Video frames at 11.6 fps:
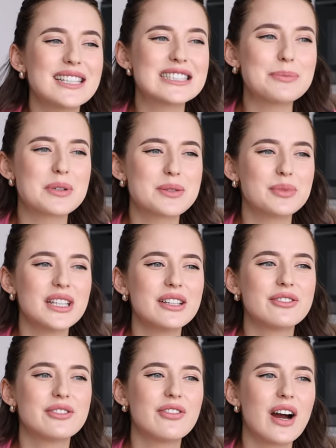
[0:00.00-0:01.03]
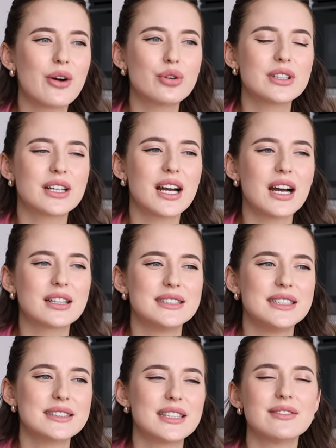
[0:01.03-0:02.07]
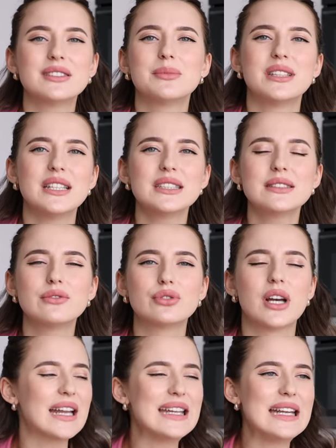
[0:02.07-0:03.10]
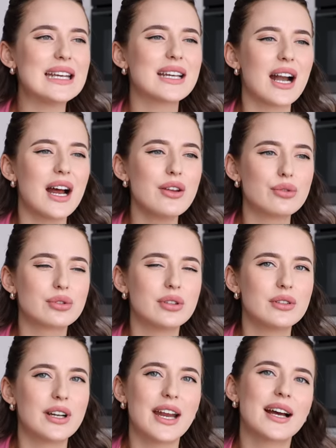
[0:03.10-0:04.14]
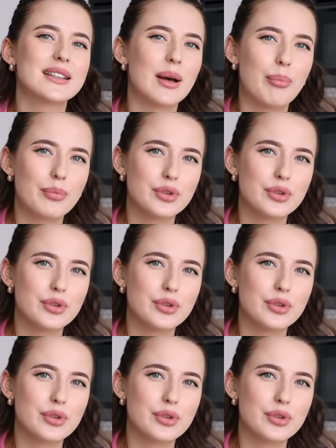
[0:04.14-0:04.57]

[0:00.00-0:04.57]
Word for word: Если посмотреть в два года, как детки взаимодействуют, они играют рядом,